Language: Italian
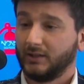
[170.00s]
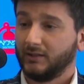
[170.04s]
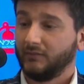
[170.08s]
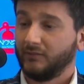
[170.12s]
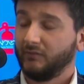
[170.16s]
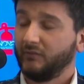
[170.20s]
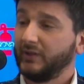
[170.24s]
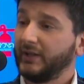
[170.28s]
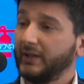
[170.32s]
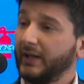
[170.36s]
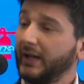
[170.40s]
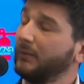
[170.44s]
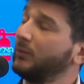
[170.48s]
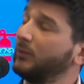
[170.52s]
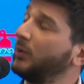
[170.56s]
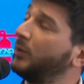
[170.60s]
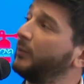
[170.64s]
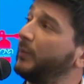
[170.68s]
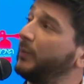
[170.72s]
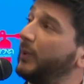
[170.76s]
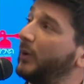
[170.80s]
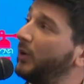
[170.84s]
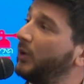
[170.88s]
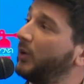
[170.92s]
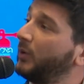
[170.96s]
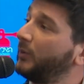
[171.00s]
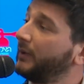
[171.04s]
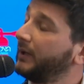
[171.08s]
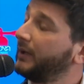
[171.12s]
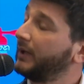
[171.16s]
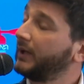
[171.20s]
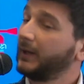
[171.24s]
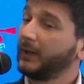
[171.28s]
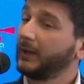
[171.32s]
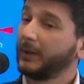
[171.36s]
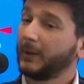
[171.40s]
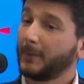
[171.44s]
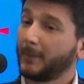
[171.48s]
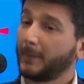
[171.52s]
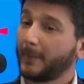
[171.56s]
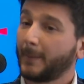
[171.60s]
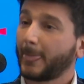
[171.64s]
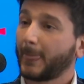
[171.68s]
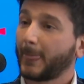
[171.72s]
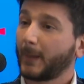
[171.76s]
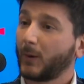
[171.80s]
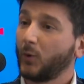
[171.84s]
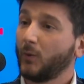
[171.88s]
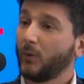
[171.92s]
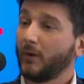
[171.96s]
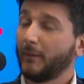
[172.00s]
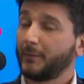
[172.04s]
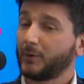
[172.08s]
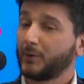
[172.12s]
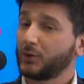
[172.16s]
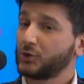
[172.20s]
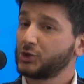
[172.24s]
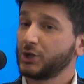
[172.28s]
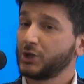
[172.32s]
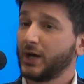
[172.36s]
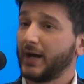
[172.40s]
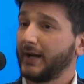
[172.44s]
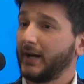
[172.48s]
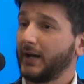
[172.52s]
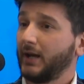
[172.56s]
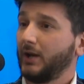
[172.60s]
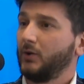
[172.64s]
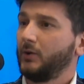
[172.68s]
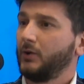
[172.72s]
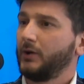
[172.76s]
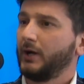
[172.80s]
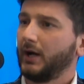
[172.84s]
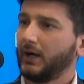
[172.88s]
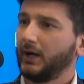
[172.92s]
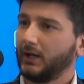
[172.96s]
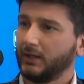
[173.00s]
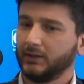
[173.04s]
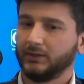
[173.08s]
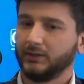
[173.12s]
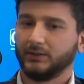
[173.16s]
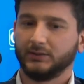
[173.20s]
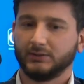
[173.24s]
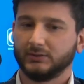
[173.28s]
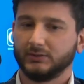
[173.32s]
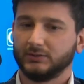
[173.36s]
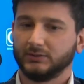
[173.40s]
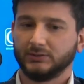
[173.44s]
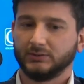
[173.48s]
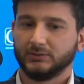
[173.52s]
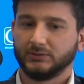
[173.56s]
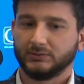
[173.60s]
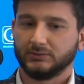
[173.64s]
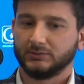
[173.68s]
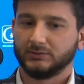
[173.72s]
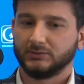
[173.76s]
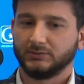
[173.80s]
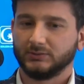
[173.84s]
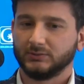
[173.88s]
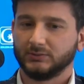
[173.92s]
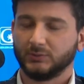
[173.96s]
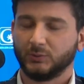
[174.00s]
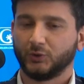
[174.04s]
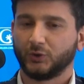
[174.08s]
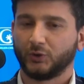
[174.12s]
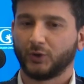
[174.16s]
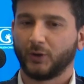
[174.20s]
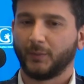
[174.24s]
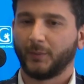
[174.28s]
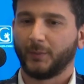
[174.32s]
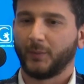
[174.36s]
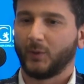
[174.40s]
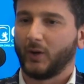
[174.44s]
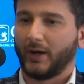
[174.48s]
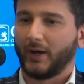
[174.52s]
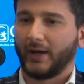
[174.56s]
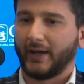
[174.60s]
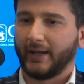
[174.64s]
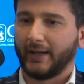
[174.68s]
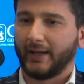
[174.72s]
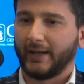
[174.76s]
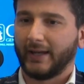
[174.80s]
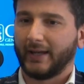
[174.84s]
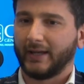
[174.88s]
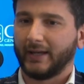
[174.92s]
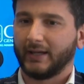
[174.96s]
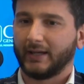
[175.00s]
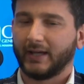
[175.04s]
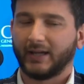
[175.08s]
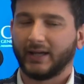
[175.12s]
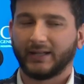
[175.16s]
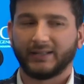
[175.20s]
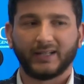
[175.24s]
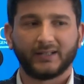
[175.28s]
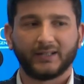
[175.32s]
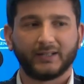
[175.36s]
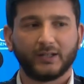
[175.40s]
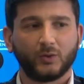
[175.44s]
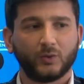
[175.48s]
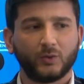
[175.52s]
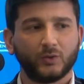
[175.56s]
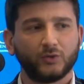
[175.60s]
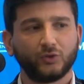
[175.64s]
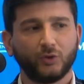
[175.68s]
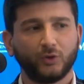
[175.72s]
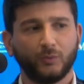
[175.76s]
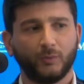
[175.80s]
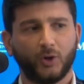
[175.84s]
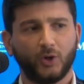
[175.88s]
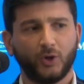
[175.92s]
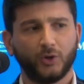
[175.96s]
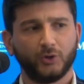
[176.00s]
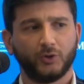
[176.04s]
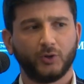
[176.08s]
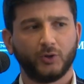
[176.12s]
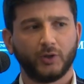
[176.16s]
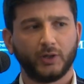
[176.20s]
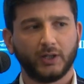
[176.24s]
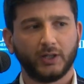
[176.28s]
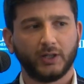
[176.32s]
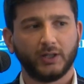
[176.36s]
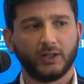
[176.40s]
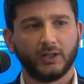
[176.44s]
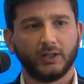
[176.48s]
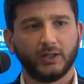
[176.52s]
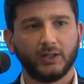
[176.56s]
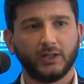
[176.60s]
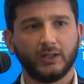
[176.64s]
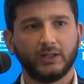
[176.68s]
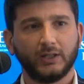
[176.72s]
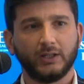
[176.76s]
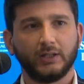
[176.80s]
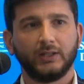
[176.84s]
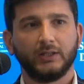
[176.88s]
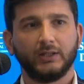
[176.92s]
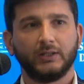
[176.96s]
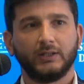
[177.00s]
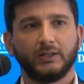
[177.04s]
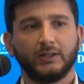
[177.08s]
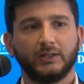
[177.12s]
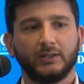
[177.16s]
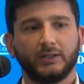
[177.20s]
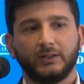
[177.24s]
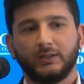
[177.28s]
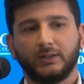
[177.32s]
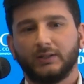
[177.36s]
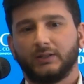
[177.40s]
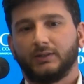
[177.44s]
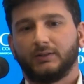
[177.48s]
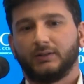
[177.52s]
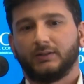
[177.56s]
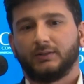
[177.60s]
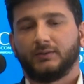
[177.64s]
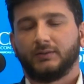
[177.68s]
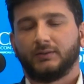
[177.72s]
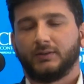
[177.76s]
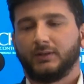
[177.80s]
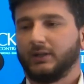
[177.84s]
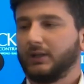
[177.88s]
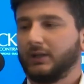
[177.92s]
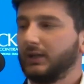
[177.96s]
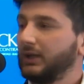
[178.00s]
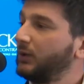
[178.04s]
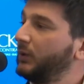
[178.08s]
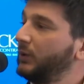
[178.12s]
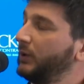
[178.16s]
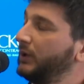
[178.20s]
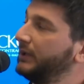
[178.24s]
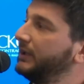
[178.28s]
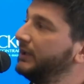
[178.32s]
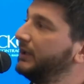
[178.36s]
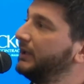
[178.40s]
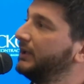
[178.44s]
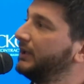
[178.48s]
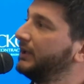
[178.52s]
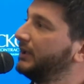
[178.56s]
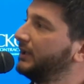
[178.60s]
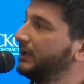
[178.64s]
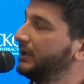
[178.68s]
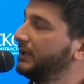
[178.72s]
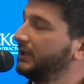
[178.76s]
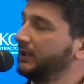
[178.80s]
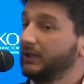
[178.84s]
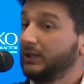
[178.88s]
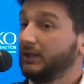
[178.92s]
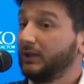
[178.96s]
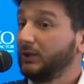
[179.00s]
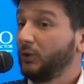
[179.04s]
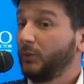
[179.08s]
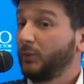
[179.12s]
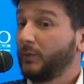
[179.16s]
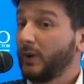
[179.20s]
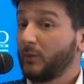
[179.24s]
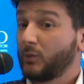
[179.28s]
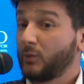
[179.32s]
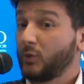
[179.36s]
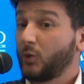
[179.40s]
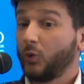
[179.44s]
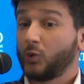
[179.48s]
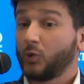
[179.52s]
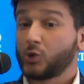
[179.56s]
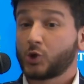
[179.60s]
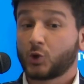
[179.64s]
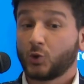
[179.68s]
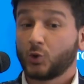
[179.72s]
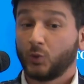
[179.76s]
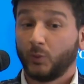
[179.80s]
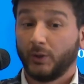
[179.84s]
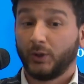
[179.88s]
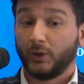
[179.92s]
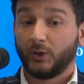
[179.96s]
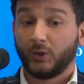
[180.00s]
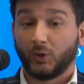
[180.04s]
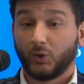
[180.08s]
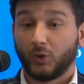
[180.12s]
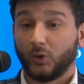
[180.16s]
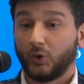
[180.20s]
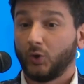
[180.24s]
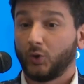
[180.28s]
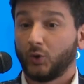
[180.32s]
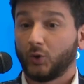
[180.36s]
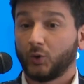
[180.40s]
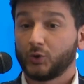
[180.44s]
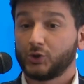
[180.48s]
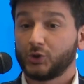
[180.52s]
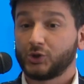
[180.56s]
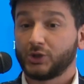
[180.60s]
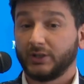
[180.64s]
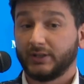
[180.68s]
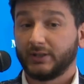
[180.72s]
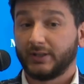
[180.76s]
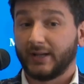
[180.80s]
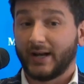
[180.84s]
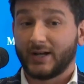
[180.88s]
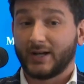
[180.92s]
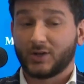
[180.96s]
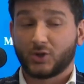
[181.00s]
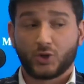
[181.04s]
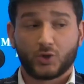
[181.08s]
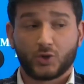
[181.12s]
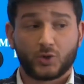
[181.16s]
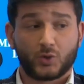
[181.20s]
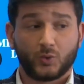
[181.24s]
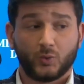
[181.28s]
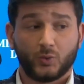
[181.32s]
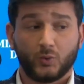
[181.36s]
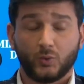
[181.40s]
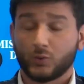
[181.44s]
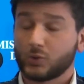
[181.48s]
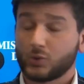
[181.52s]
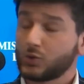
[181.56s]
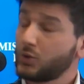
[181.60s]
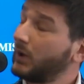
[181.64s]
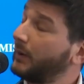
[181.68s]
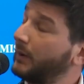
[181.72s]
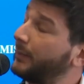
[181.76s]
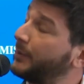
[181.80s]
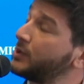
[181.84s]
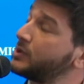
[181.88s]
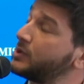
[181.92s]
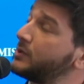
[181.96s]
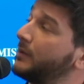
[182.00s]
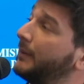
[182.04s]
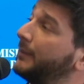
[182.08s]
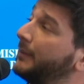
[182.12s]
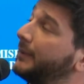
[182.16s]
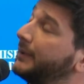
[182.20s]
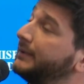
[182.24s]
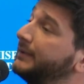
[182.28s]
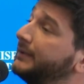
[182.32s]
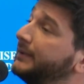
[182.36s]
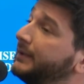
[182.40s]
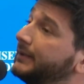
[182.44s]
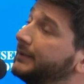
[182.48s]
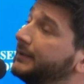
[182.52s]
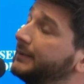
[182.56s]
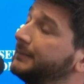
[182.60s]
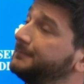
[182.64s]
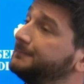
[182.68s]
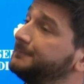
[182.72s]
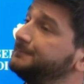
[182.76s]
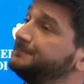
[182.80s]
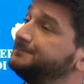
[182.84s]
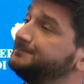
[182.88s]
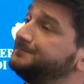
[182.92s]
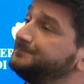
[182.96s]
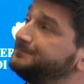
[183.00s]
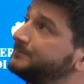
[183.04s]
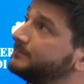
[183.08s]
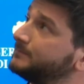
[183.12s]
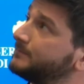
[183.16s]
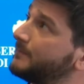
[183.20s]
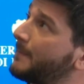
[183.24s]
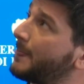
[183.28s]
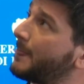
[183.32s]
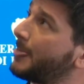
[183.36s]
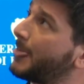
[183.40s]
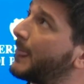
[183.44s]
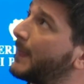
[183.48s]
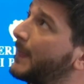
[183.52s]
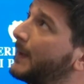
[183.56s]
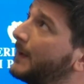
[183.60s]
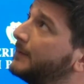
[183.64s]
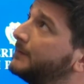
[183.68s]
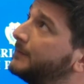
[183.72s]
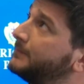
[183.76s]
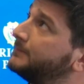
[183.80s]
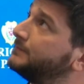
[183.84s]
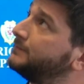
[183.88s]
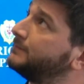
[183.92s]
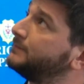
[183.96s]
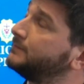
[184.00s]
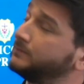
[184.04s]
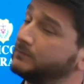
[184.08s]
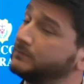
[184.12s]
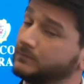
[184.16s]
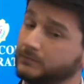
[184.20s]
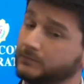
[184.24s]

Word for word: vedremo un po' come, come approcciarla. Ora eh, purtroppo è, è, andata in questo modo e, e quindi dobbiamo subito concentrarci su, sulla prossima partita. Prima di lasciarti alle domande dei